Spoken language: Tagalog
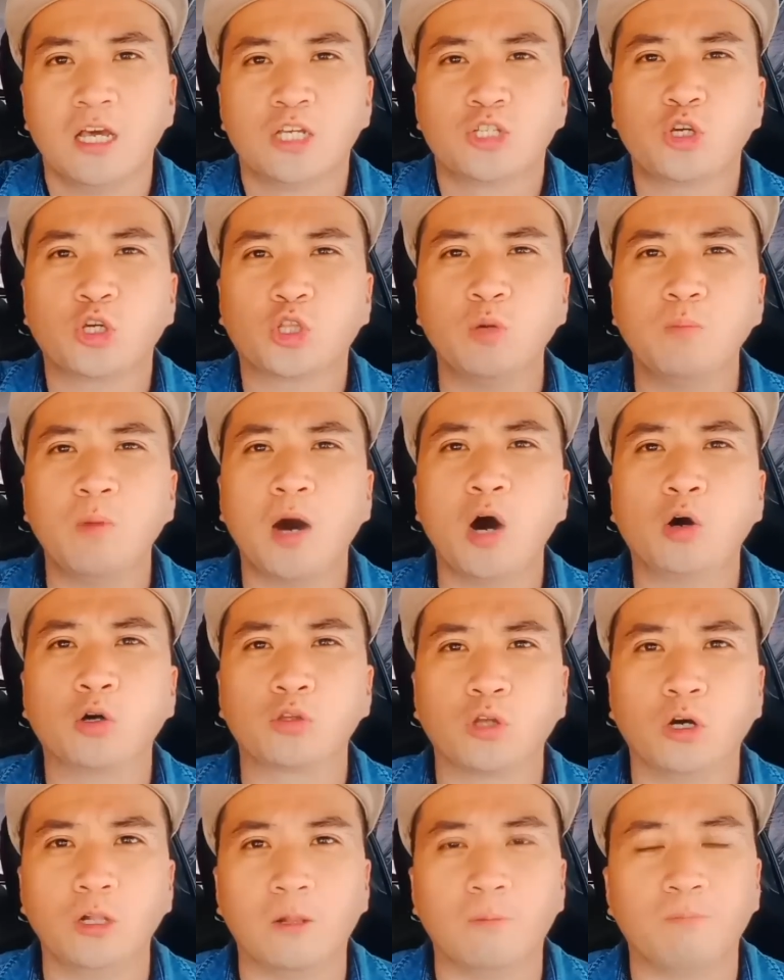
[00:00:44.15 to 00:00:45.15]
So ito mga
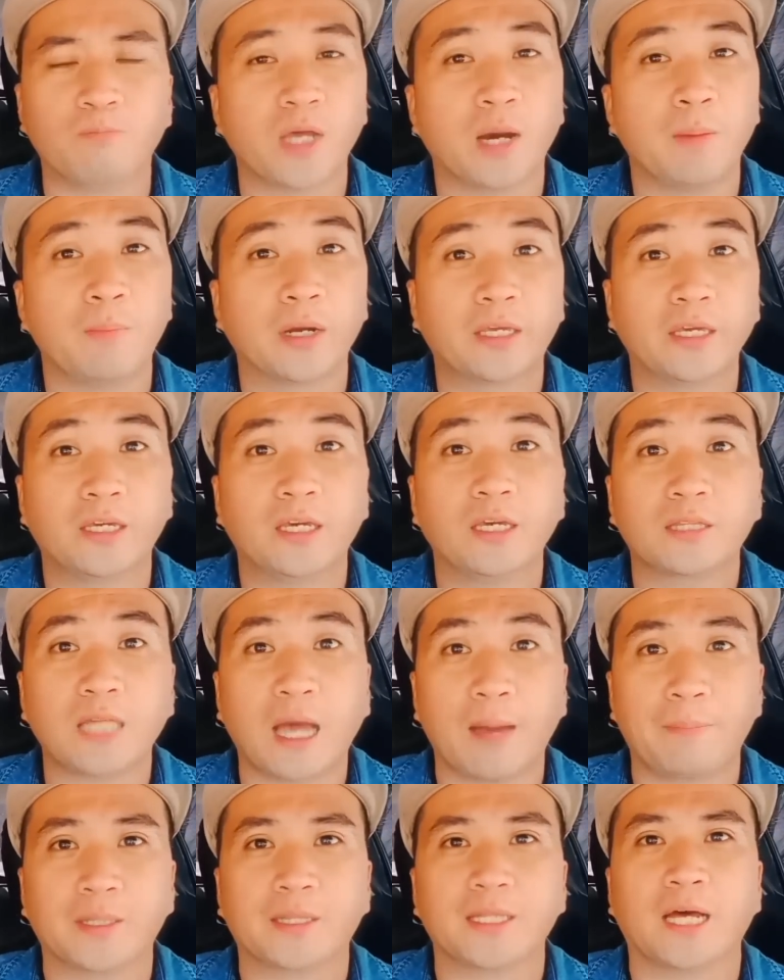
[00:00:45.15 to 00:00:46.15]
utol, ang magiging
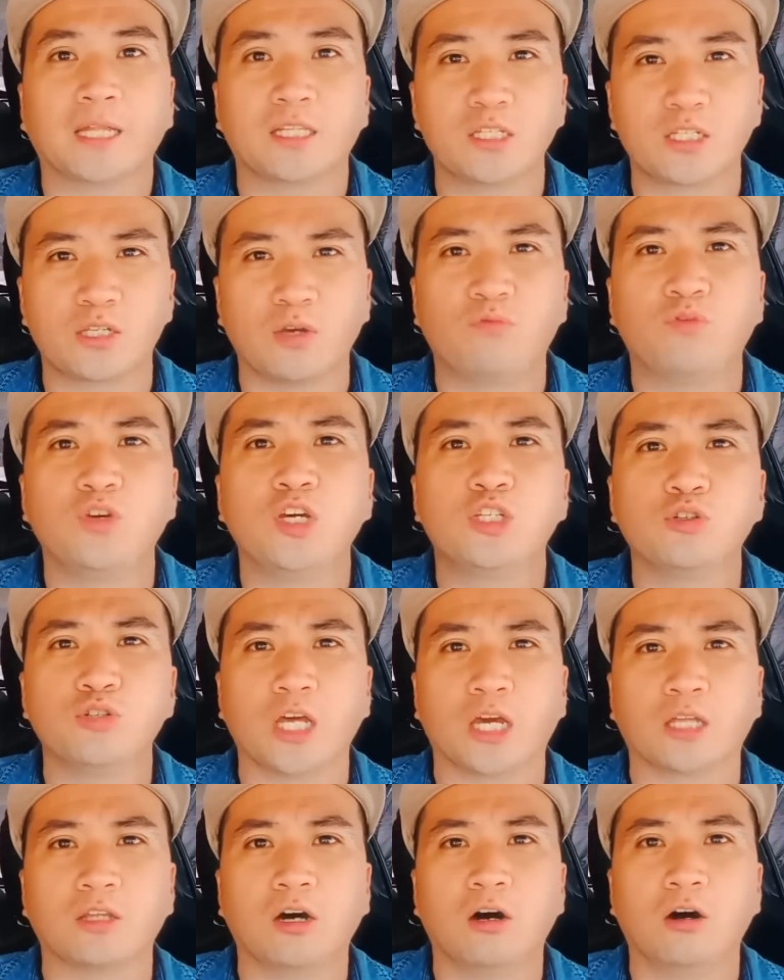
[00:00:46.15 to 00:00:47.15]
topic natin sa video
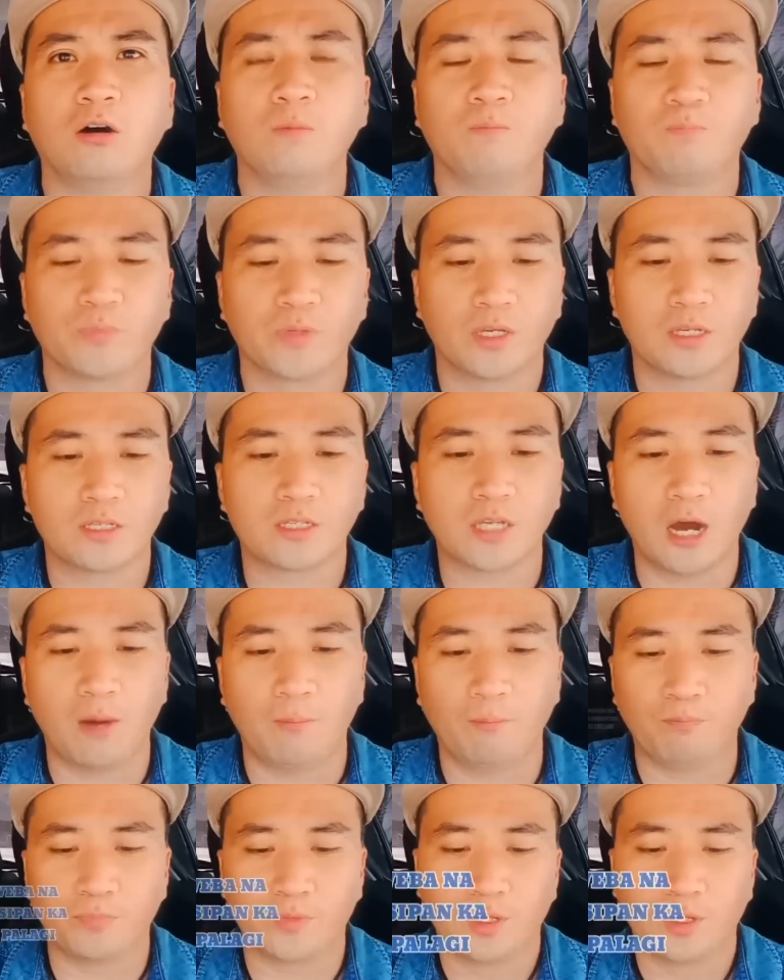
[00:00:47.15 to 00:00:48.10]
na ito, isang